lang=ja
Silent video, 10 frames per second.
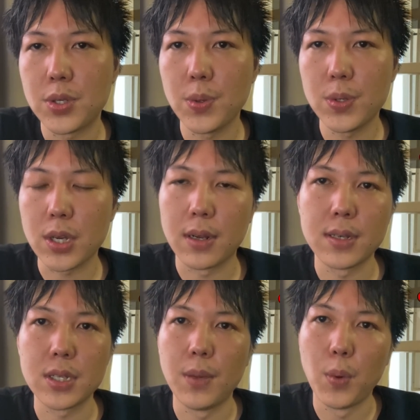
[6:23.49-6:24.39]
視聴者か
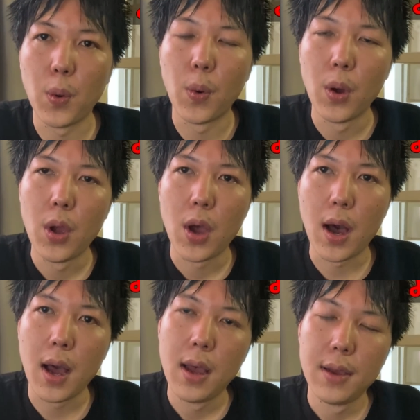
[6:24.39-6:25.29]
らしても、
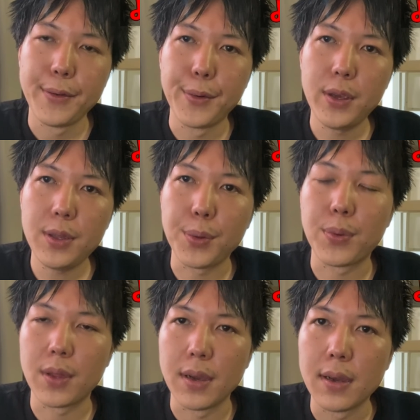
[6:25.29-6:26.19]
あ、より人っ
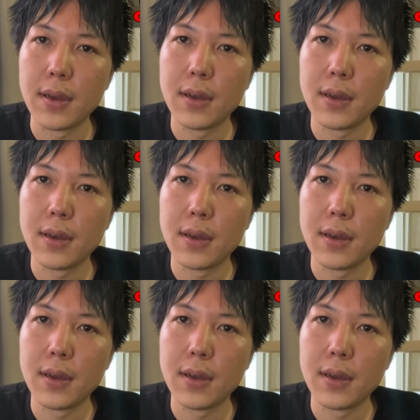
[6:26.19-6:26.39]
て、